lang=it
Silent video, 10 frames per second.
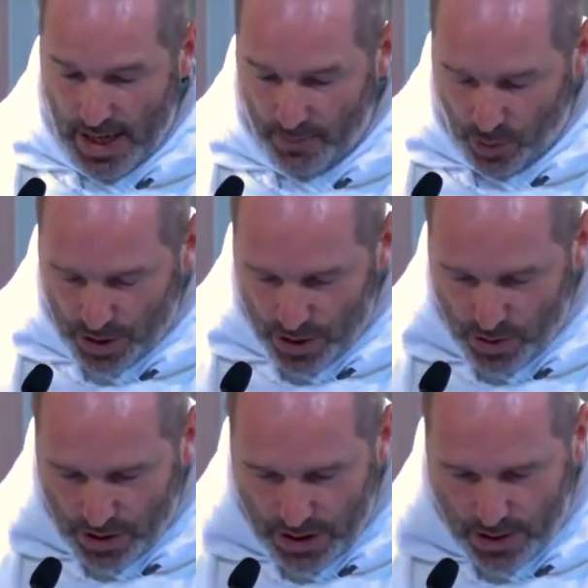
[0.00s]
Eppure
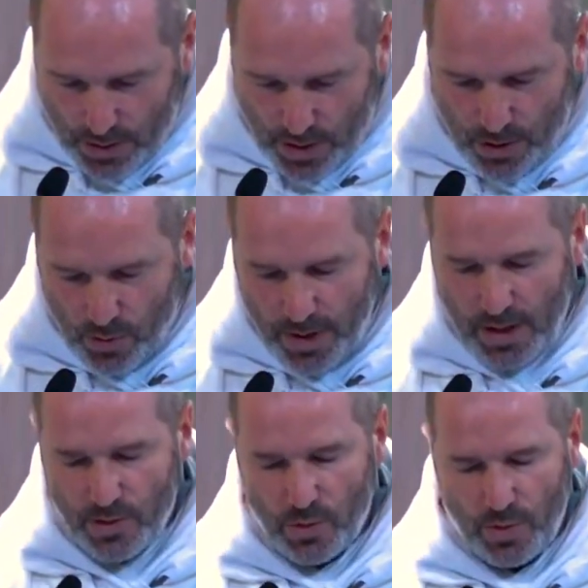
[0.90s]
Gesù Cristo ci
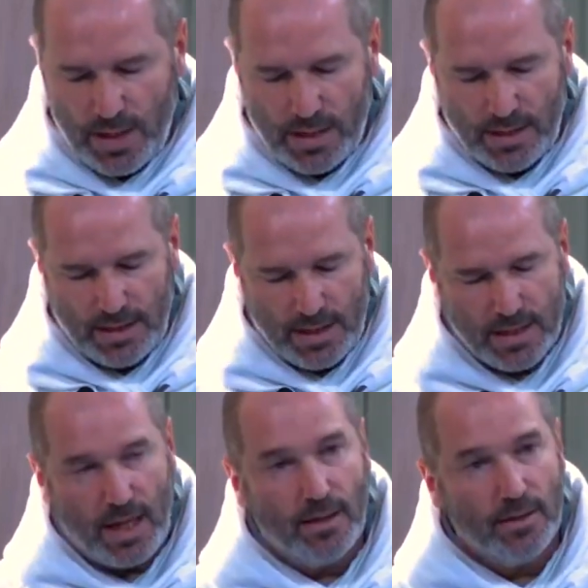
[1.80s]
illumina su queste
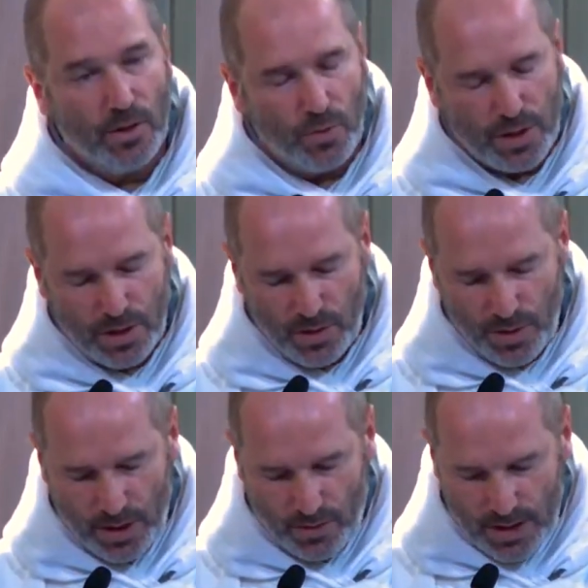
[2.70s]
interessante
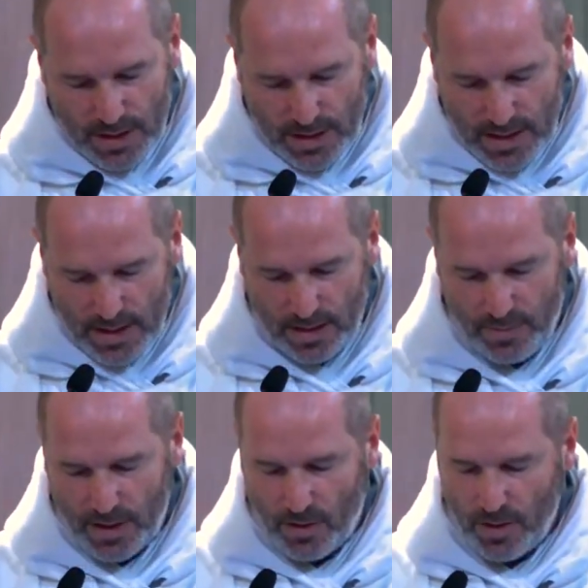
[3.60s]
questioni con le
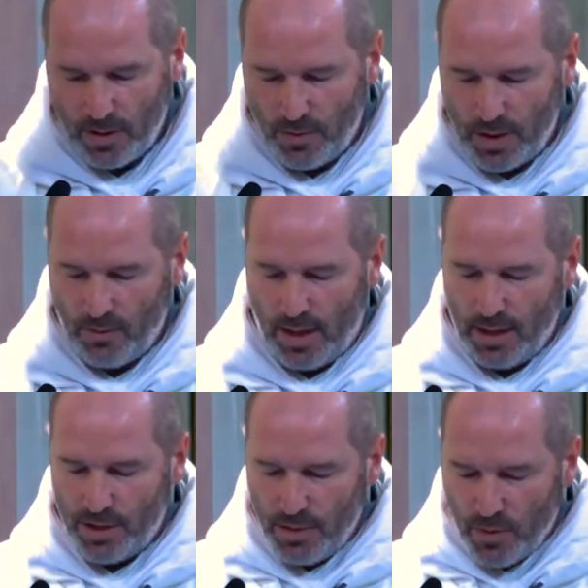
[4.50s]
stesse parole con le
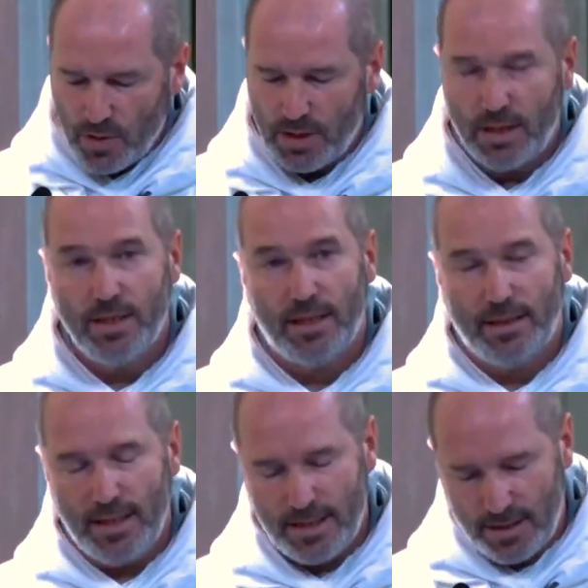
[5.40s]
quali ci mostra
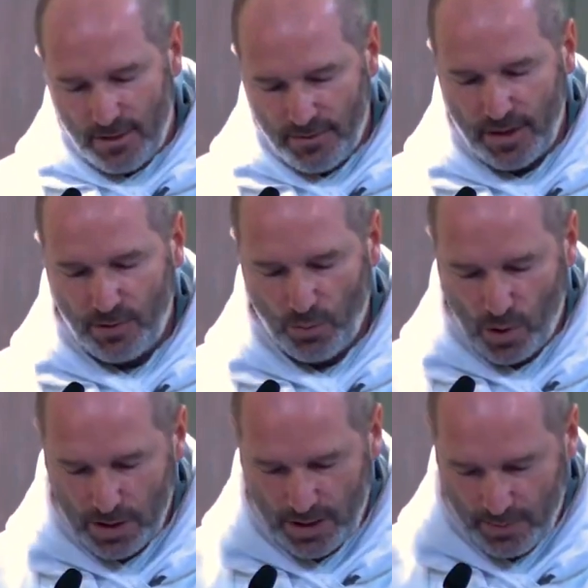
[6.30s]
certezza dell'effetto
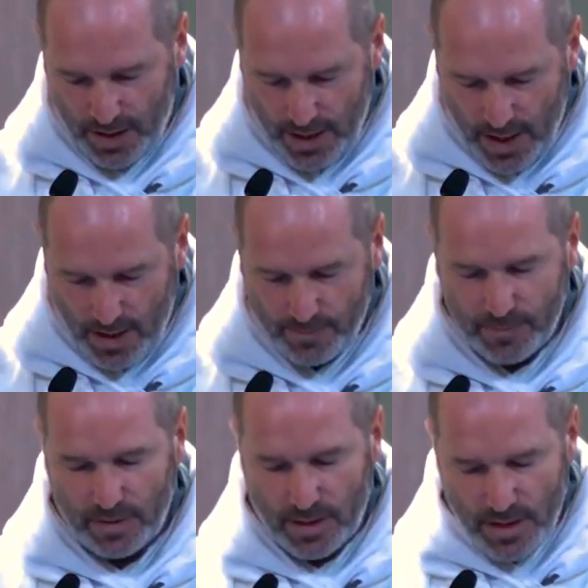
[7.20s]
buono della preghiera.
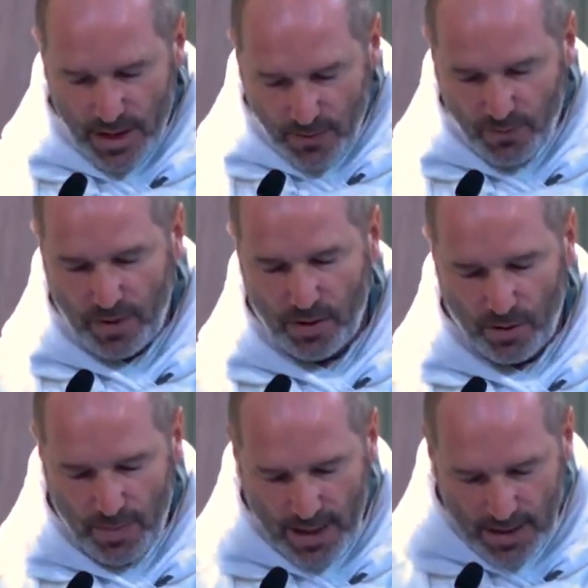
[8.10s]
Se un
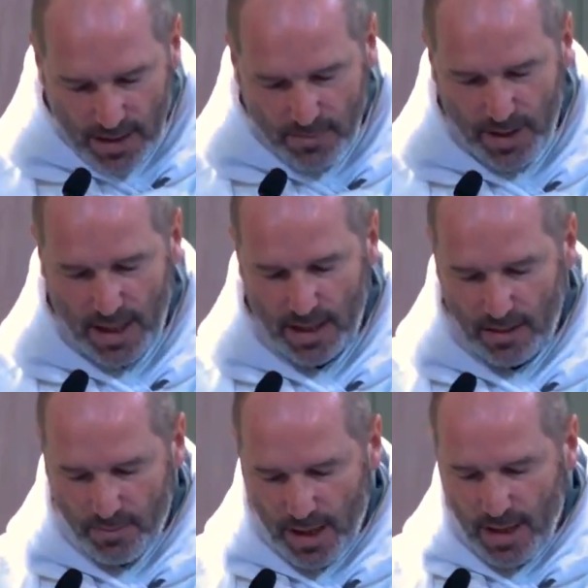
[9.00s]
figlio domanda del
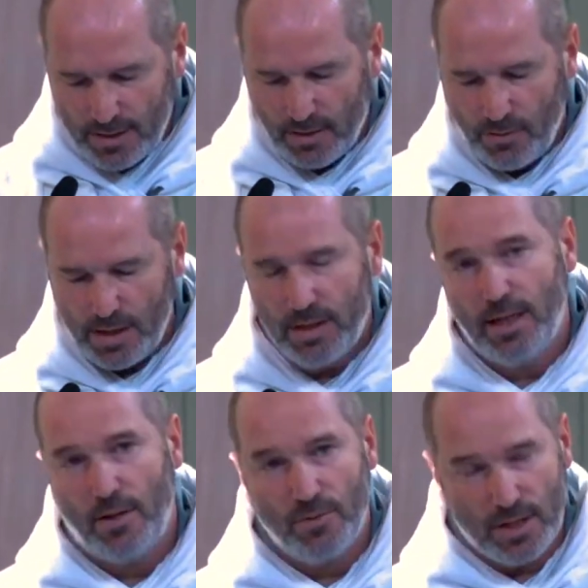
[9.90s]
pane al padre,
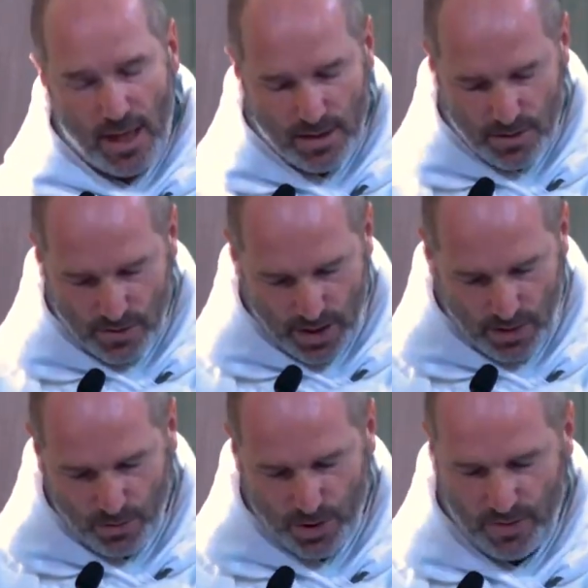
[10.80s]
questo darà un sasso
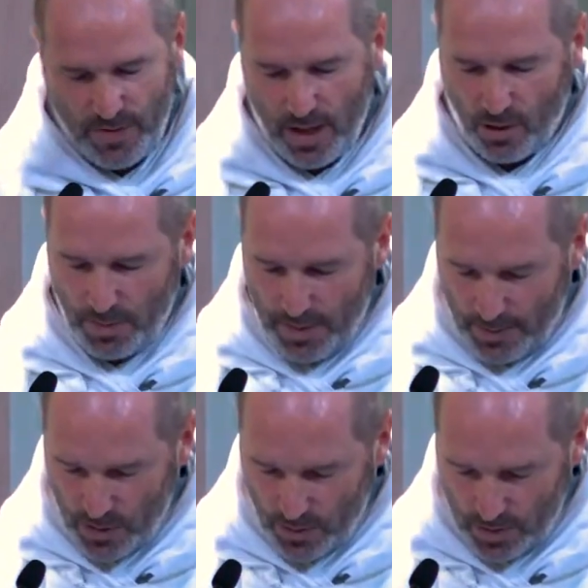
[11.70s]
e così via, come
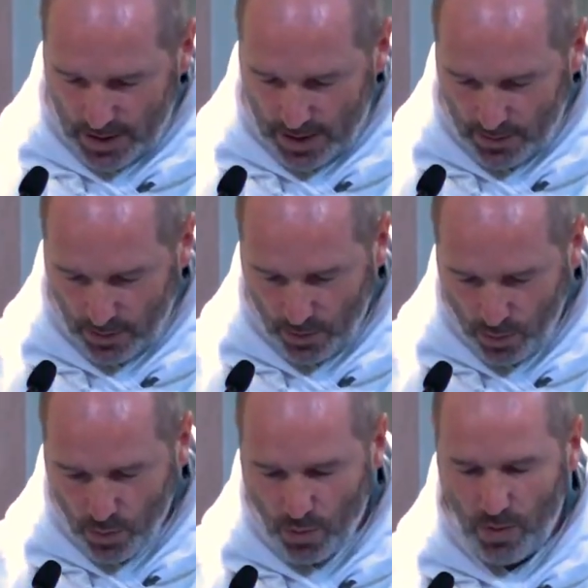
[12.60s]
abbiamo ascoltato.
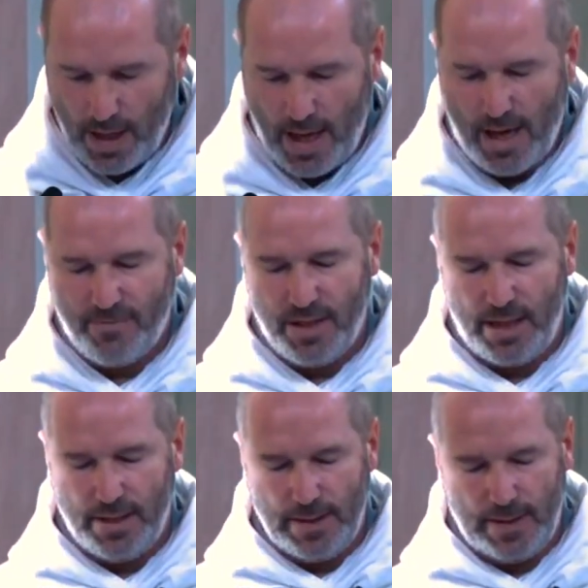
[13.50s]
Dunque è
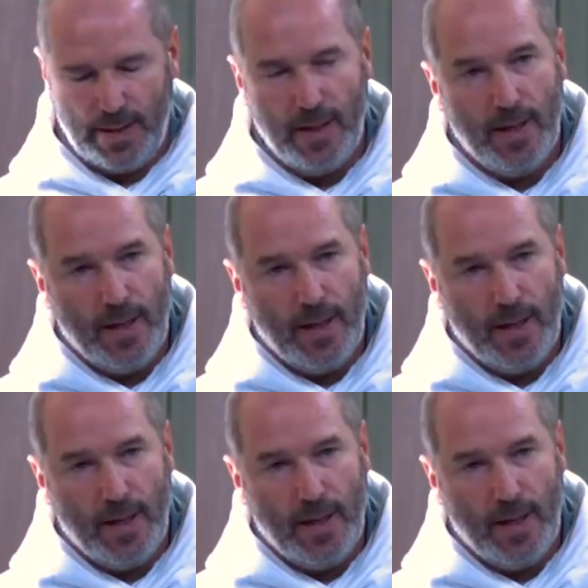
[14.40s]
evidente.